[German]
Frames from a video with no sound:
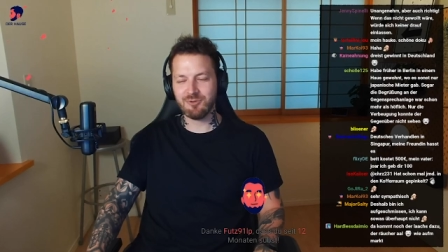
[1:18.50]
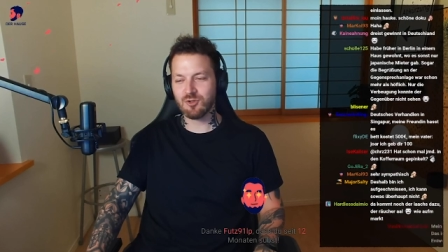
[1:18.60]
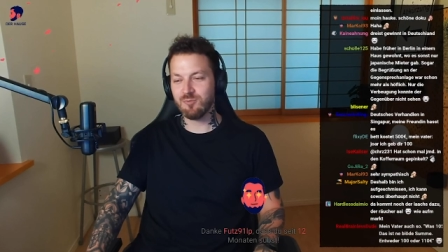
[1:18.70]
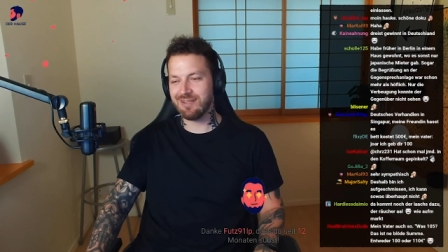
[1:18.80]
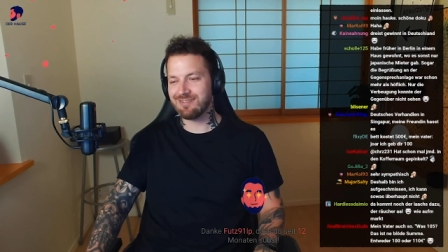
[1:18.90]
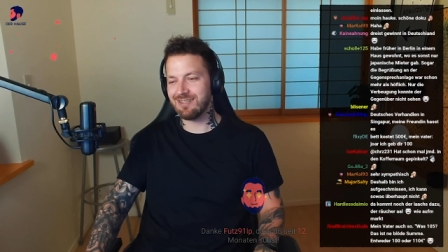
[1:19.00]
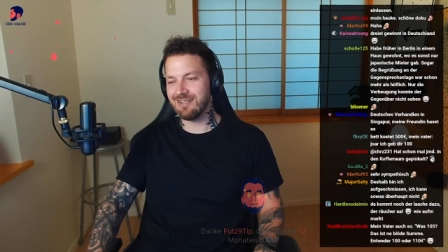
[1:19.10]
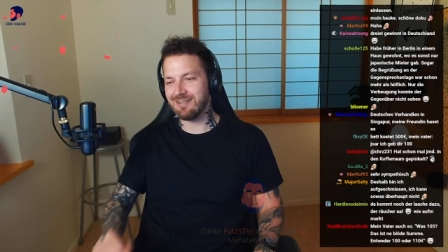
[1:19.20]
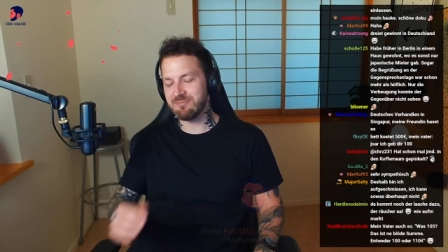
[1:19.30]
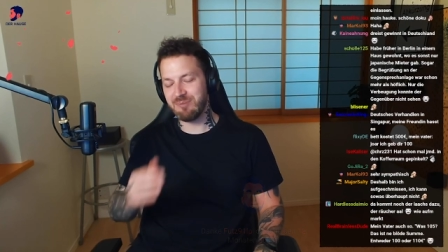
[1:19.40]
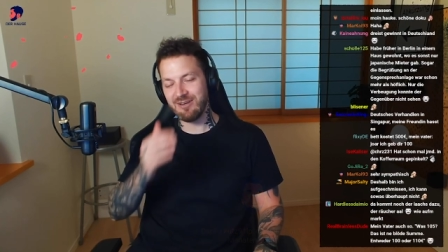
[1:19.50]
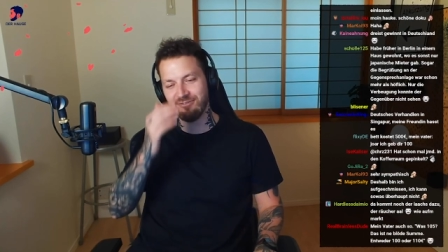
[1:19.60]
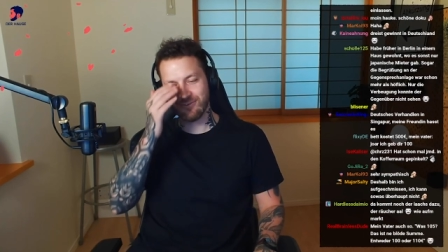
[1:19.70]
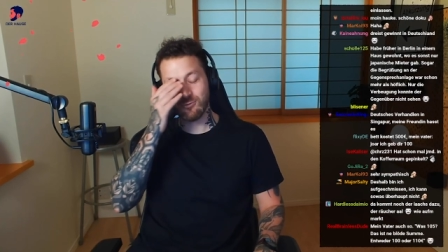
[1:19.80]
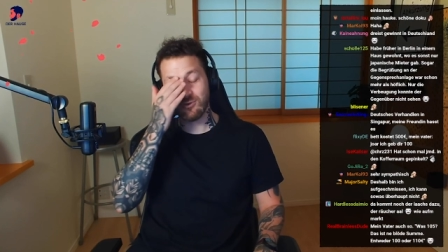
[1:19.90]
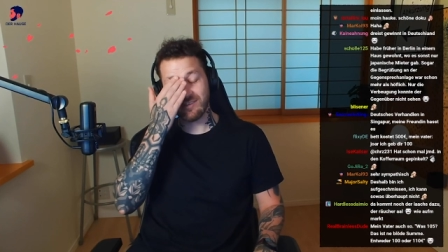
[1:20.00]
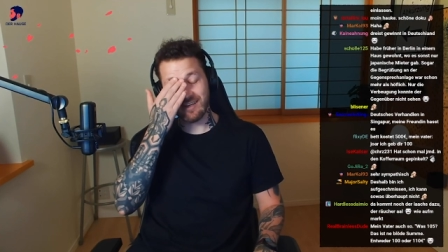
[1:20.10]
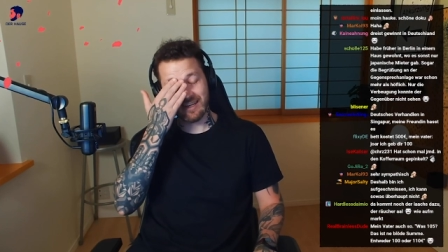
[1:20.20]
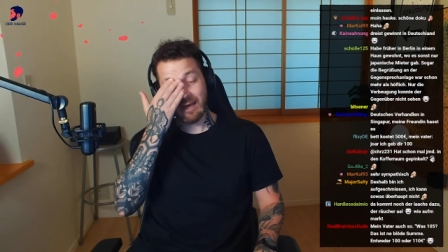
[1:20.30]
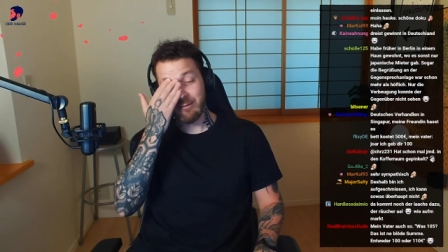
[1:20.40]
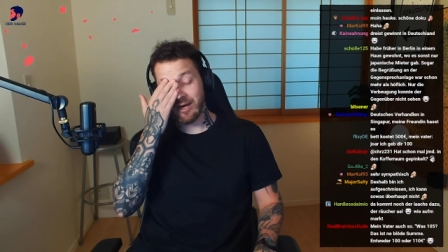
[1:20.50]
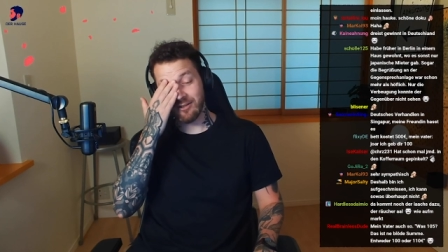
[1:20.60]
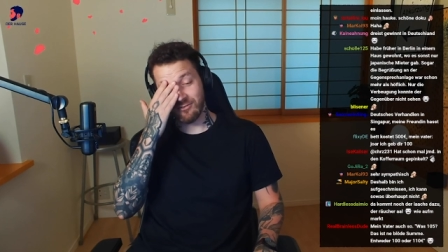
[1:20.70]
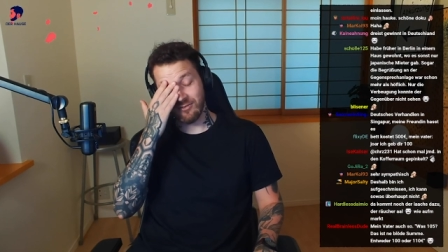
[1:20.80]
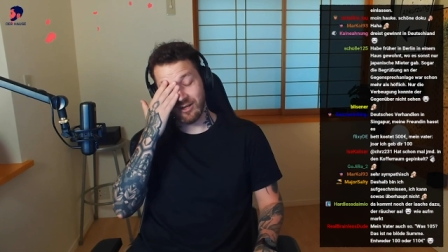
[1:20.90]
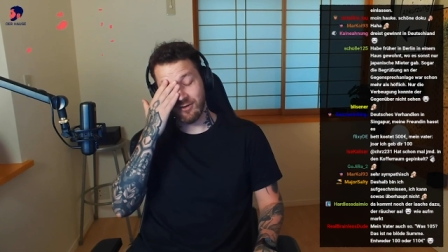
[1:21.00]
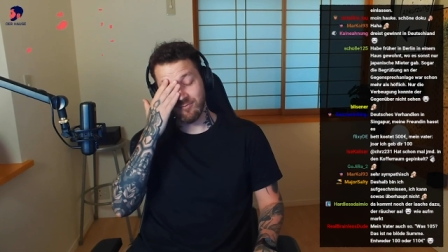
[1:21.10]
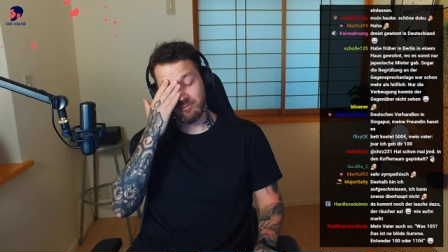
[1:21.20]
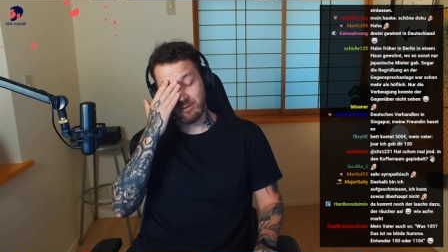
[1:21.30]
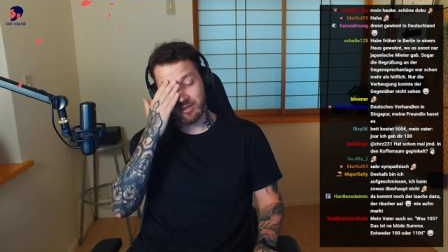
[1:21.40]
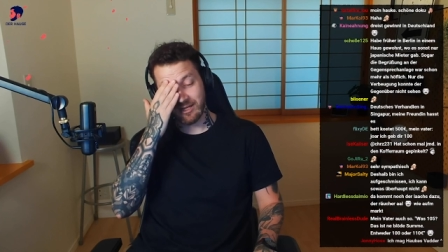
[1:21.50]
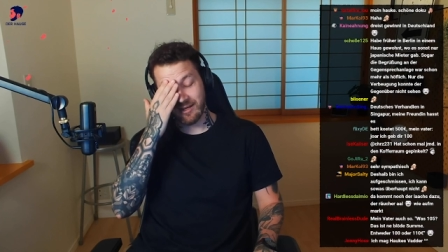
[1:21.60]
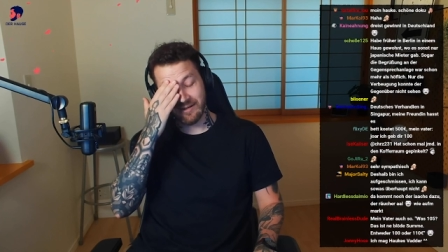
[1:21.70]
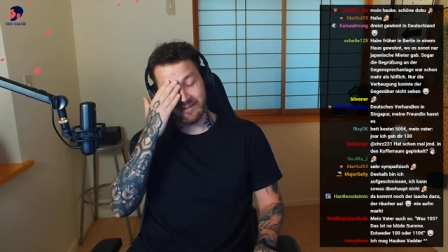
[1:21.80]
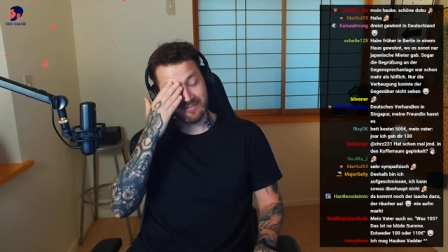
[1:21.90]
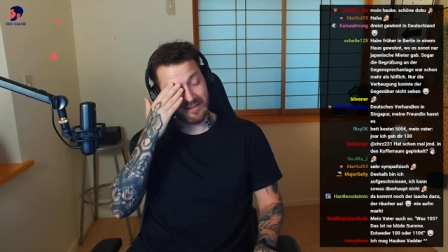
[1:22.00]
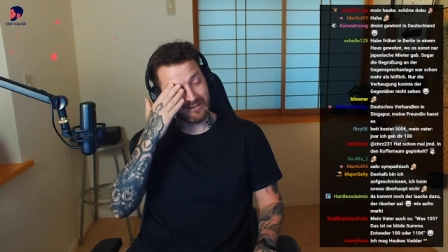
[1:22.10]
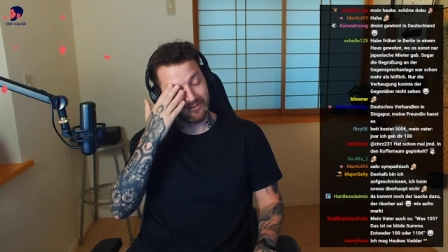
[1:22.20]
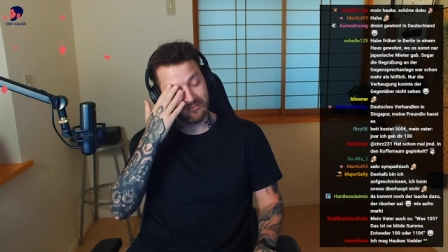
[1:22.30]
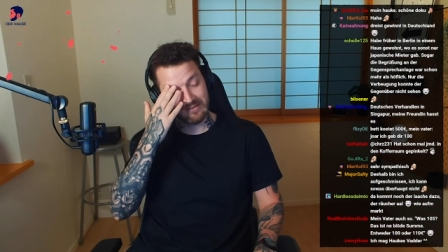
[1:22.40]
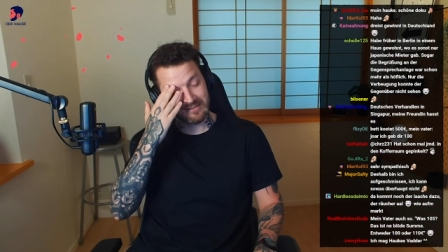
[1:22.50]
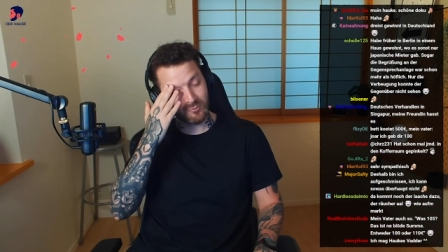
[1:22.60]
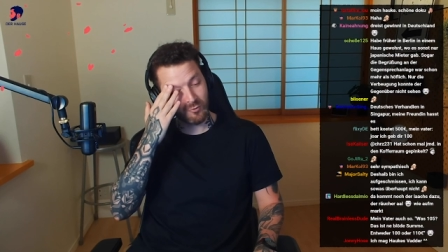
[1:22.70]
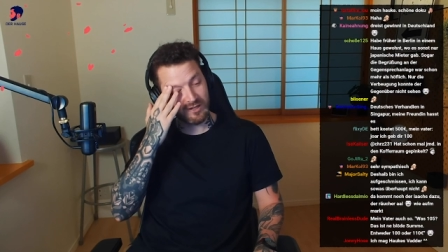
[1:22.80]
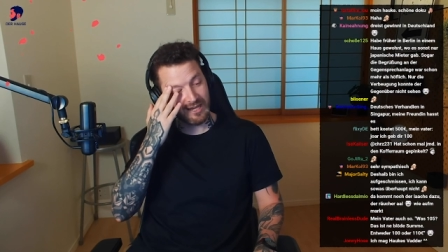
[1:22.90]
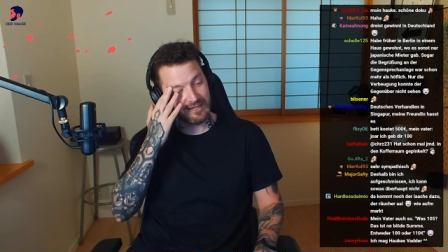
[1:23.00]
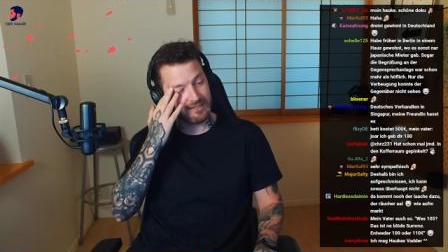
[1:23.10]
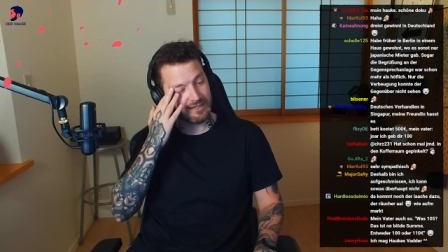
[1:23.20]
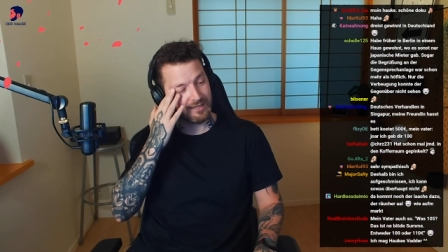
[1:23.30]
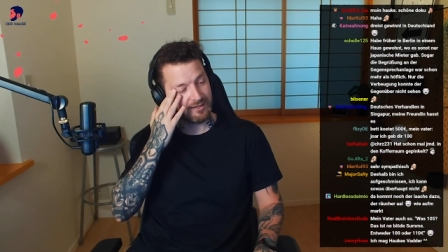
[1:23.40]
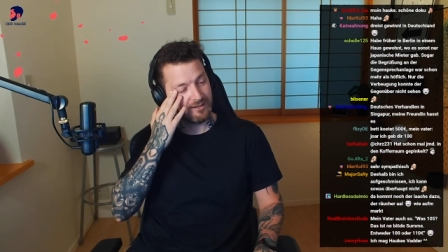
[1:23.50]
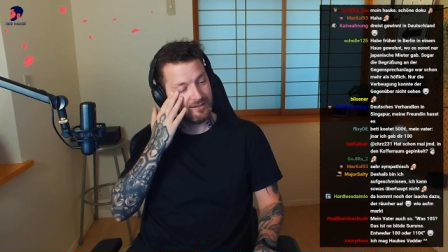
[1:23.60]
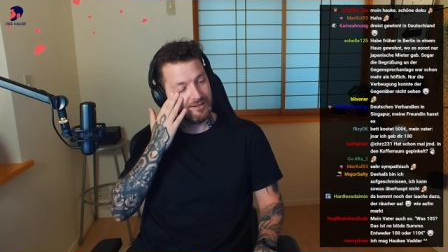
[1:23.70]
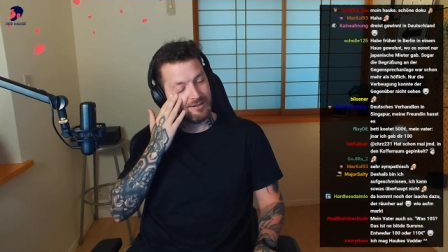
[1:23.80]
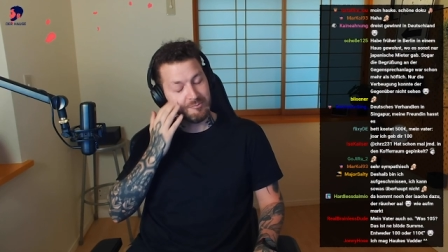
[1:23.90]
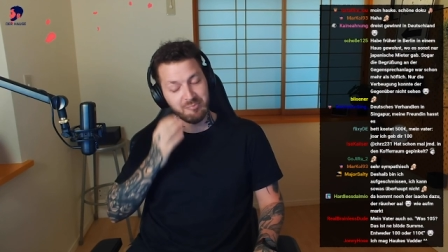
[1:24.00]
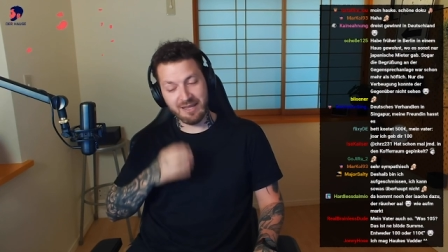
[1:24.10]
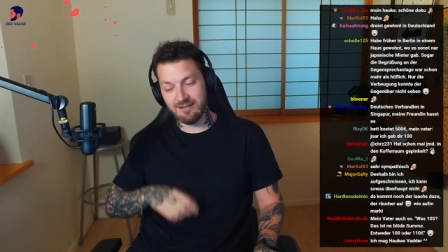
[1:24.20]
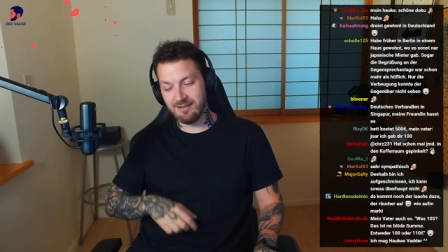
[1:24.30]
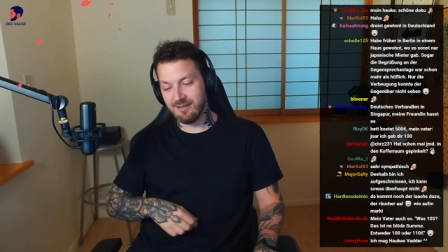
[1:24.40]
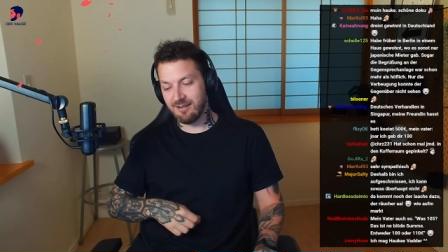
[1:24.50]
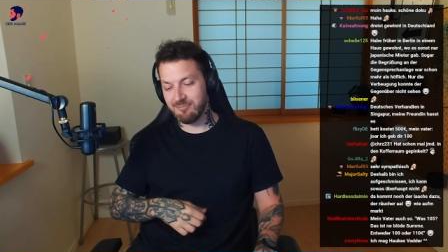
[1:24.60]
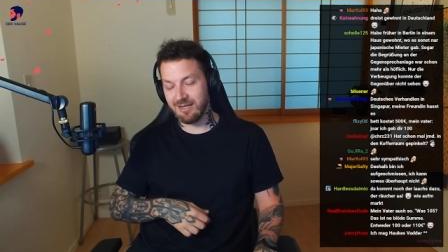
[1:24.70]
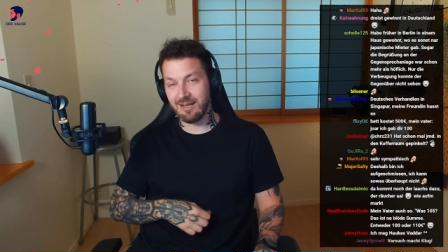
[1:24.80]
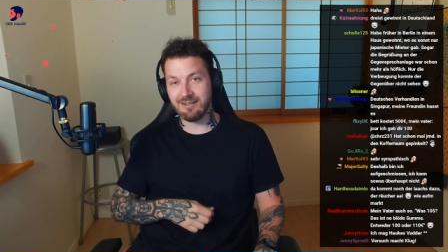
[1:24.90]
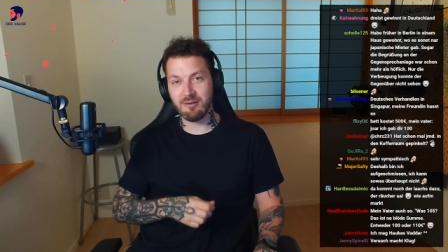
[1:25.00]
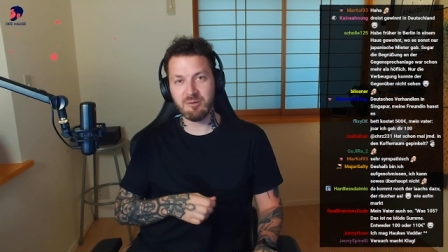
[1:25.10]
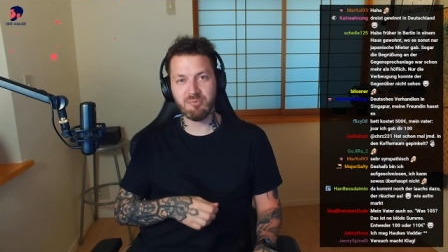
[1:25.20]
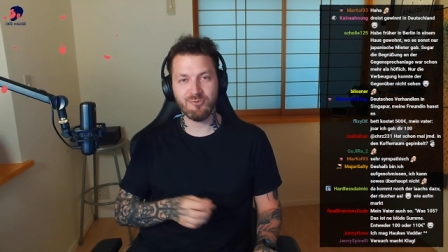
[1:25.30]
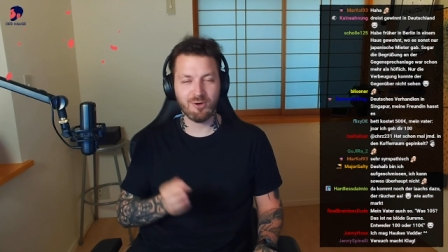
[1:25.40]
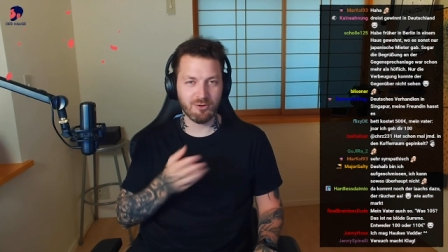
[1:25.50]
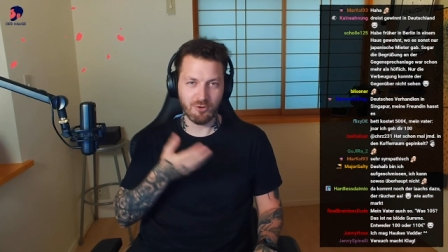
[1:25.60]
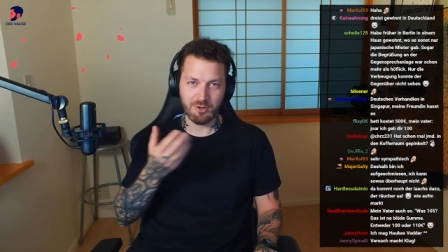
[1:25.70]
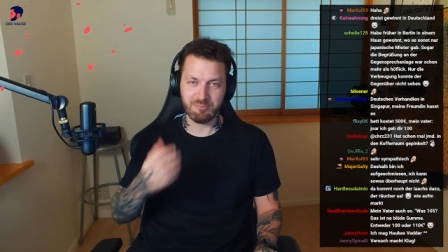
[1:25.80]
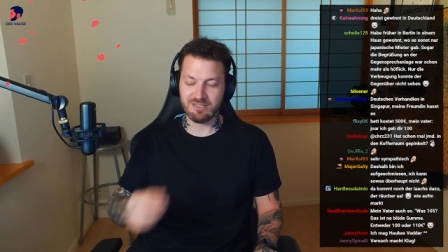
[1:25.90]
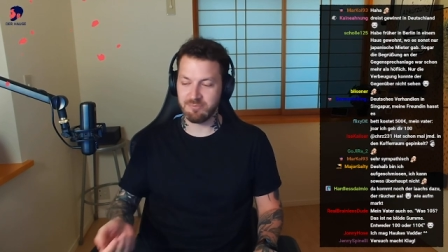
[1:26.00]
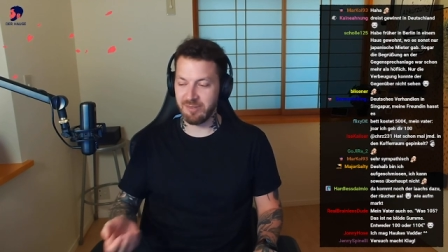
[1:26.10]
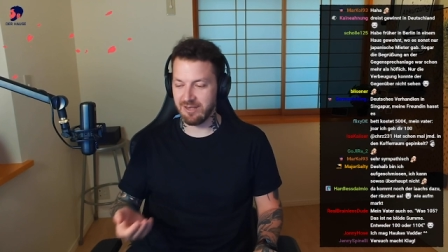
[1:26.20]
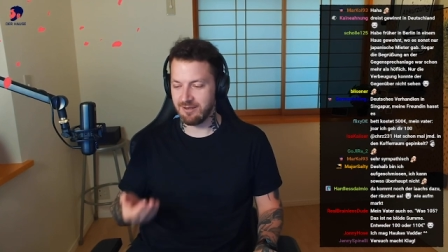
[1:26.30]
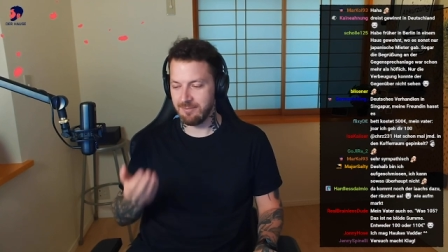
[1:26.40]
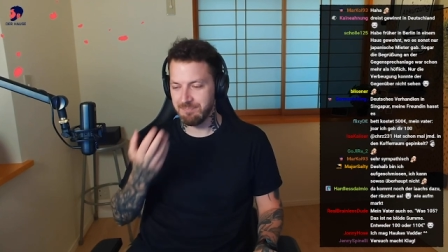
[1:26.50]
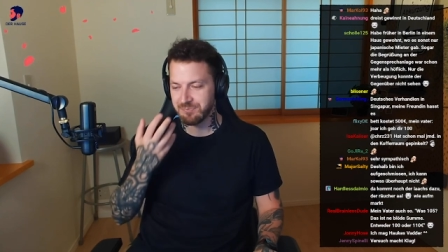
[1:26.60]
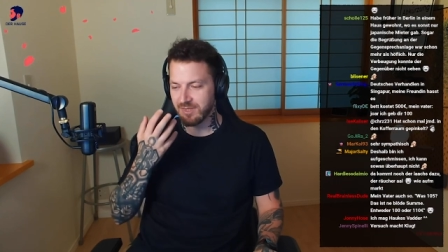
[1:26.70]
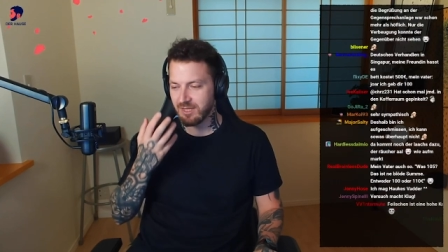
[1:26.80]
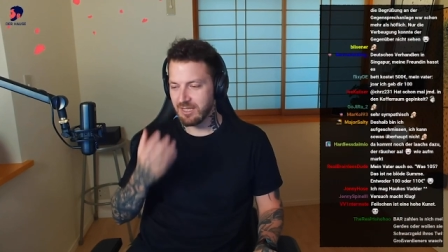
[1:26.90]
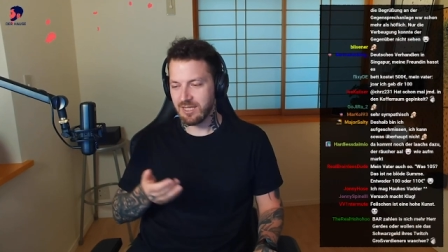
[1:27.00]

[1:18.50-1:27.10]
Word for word: Ich habe doch schon mal erzählt, als Ben versucht hat, seine Kamera zu verkaufen beim eBay Kleinanzeigen. Das war so geil, ey. Ben, mein alter Mitbewohner, Rocket Beans Ben, ne?